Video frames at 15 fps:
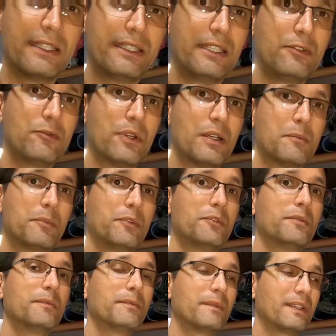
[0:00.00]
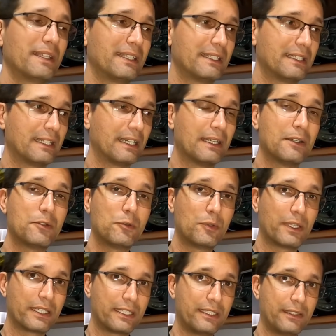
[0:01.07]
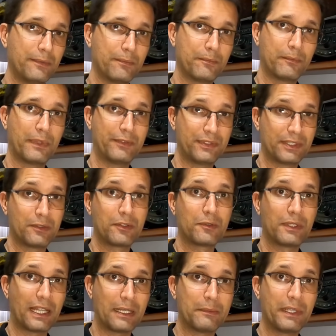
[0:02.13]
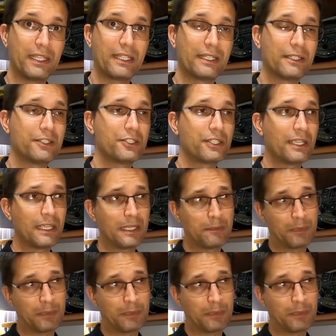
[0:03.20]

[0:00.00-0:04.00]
tem um amplo uh, ângulo aqui, uma visão angular bem grande,